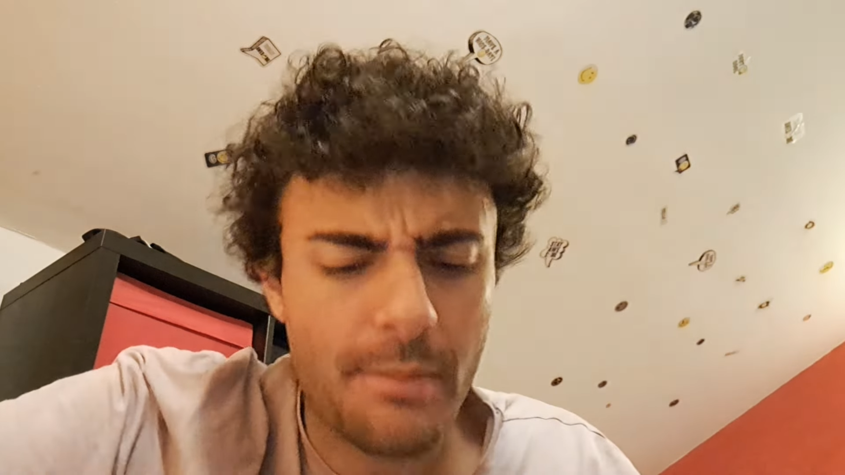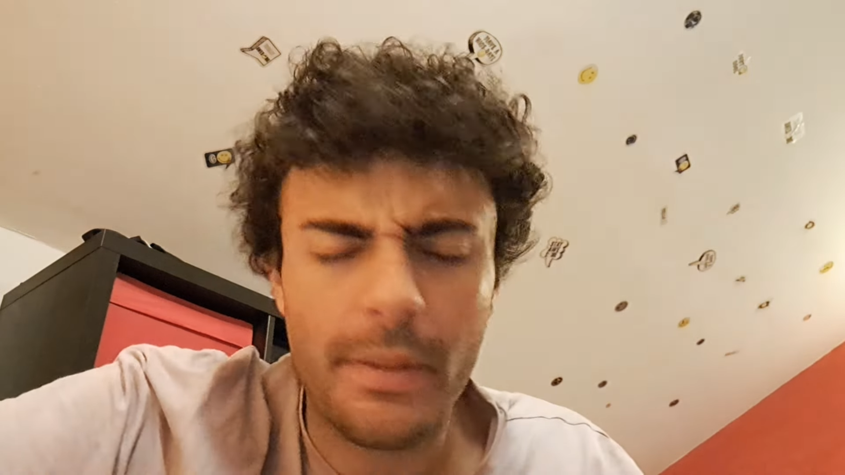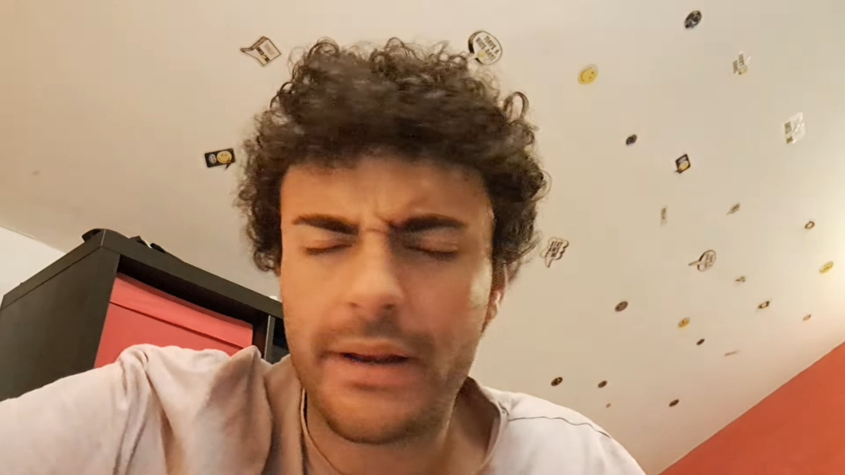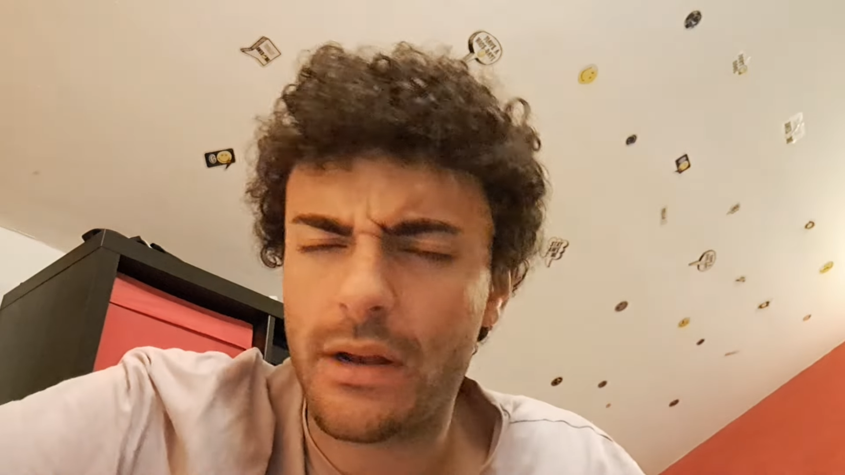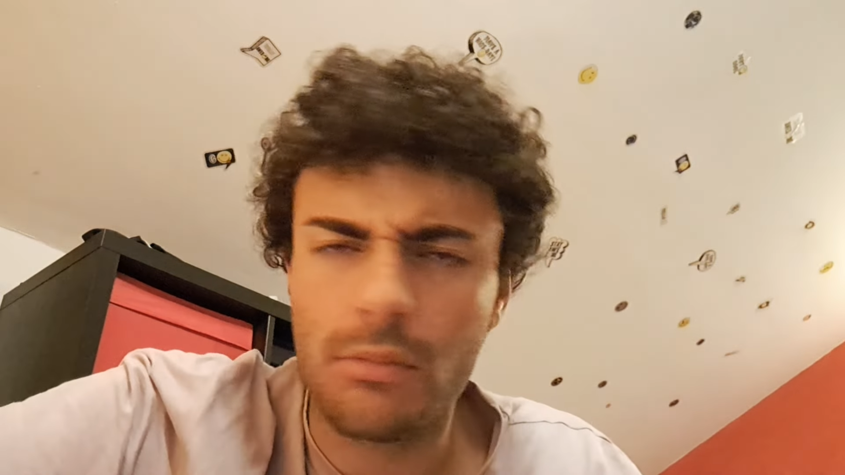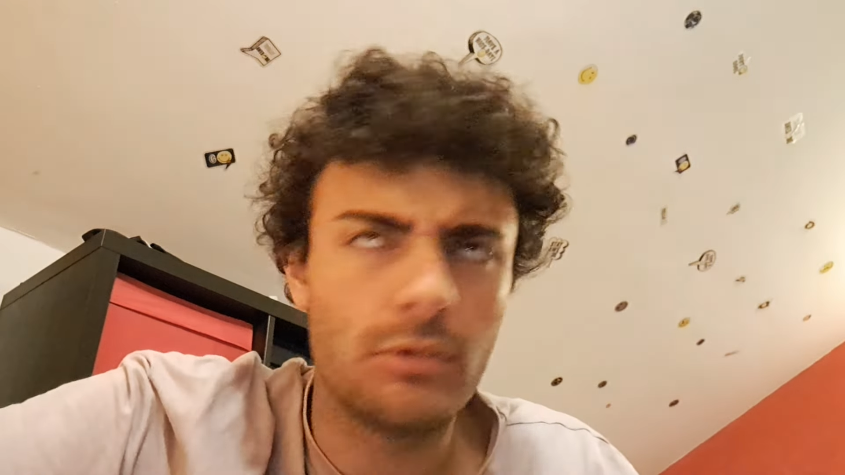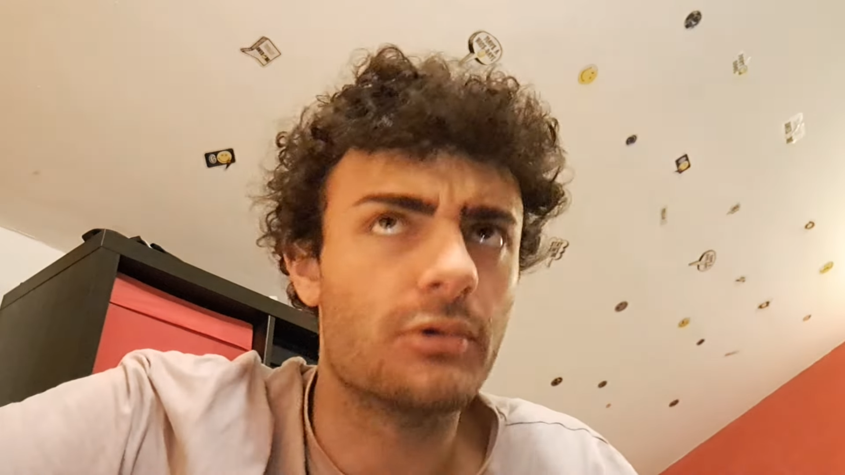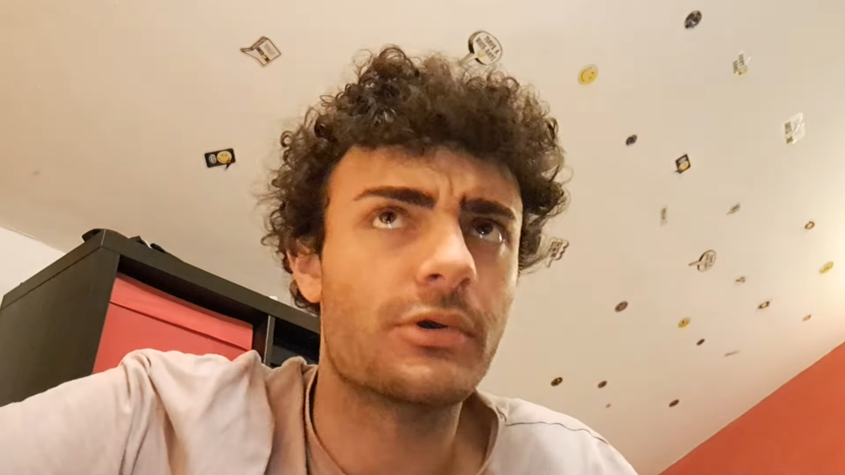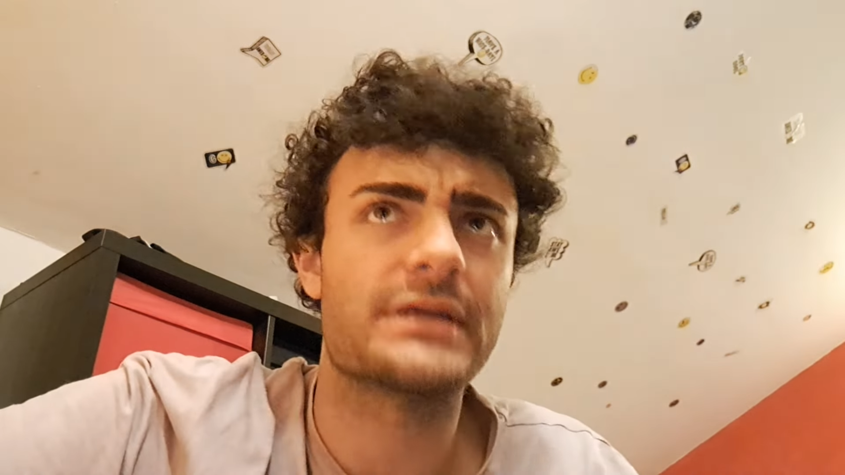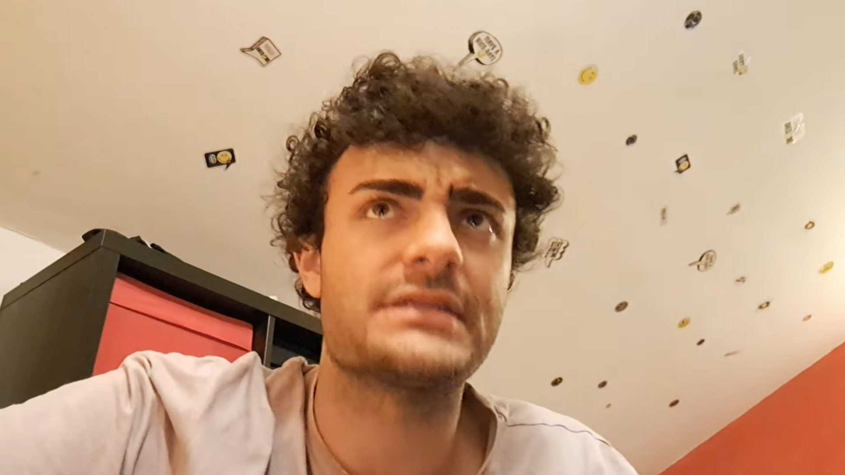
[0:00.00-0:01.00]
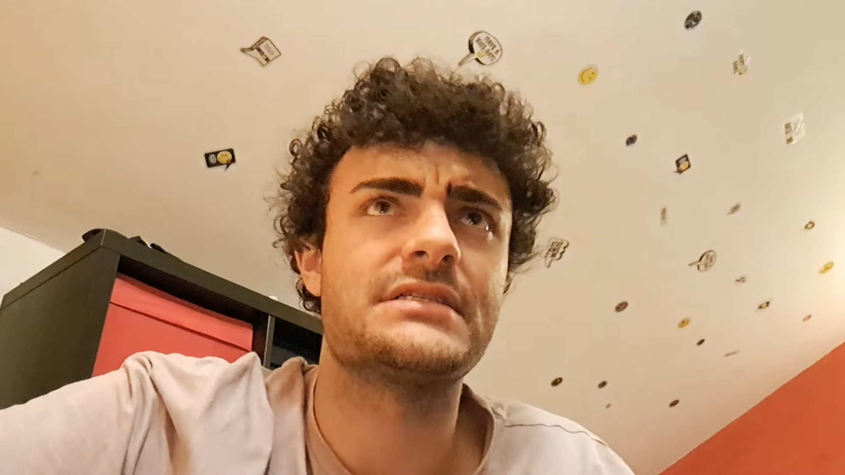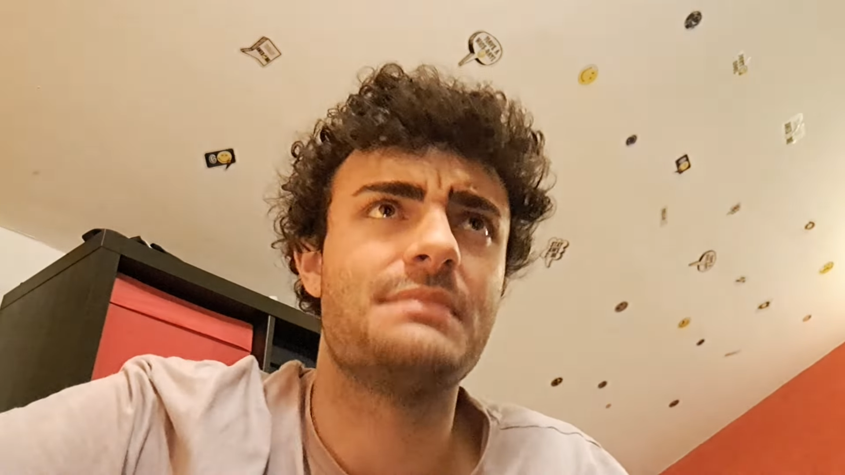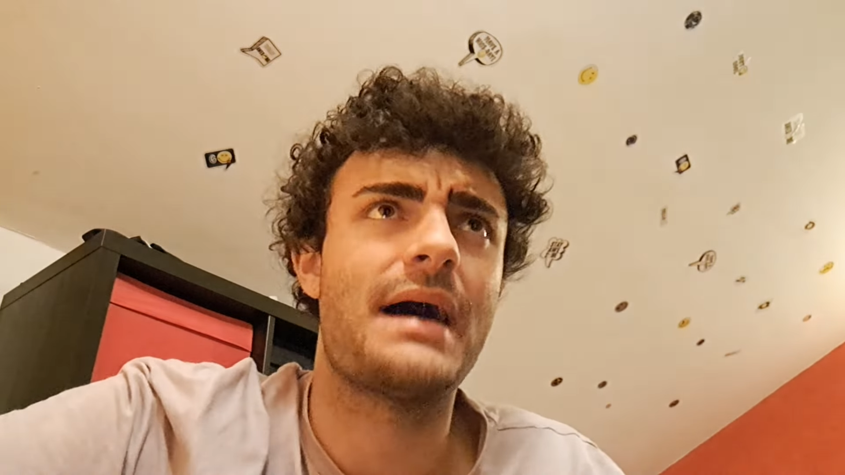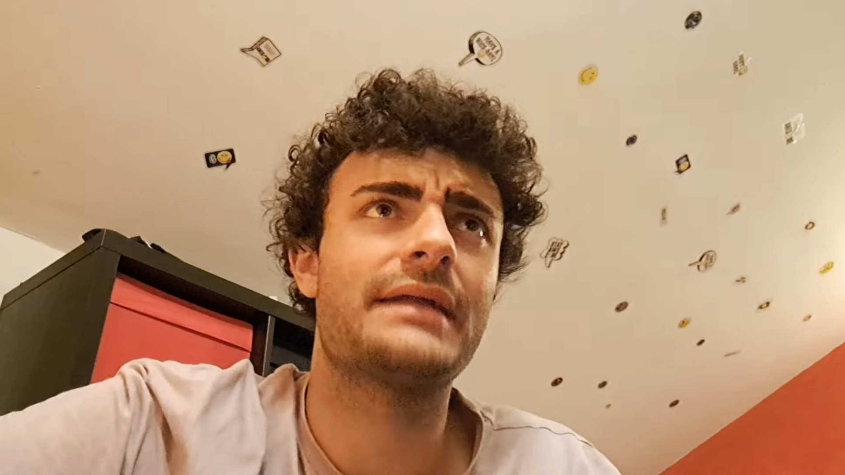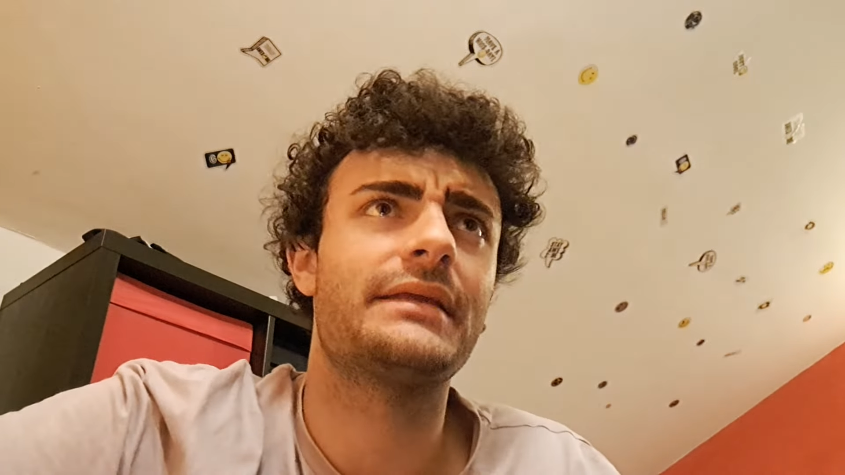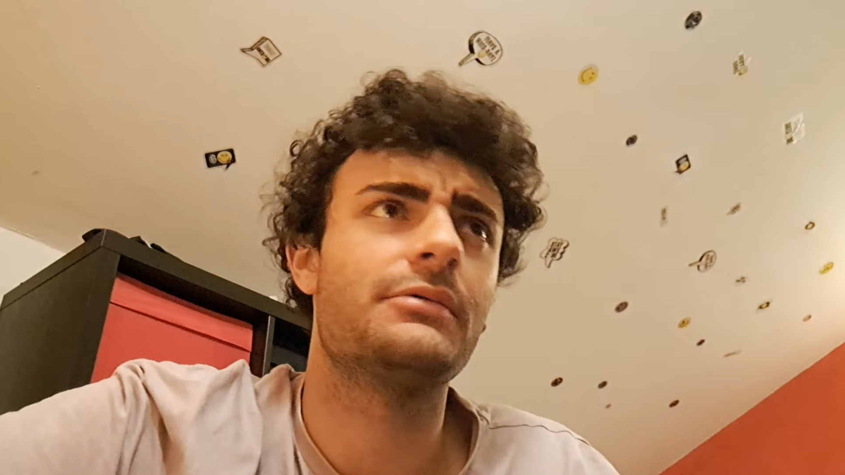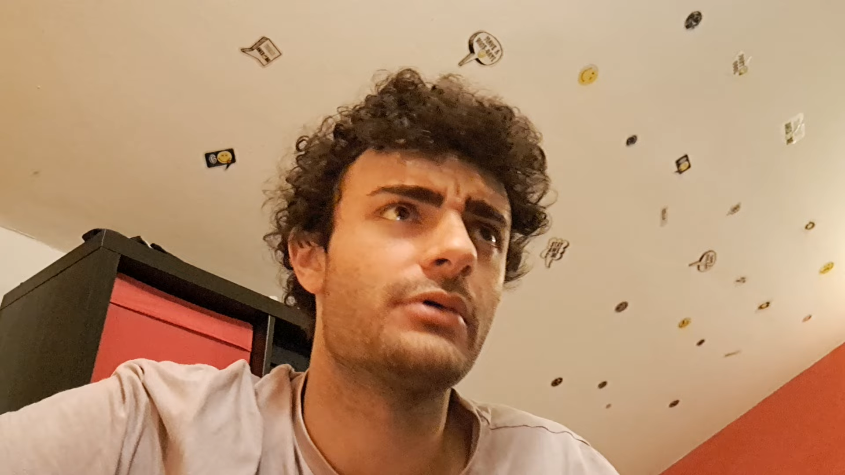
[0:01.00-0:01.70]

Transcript: perché comunque uno che si sbatte,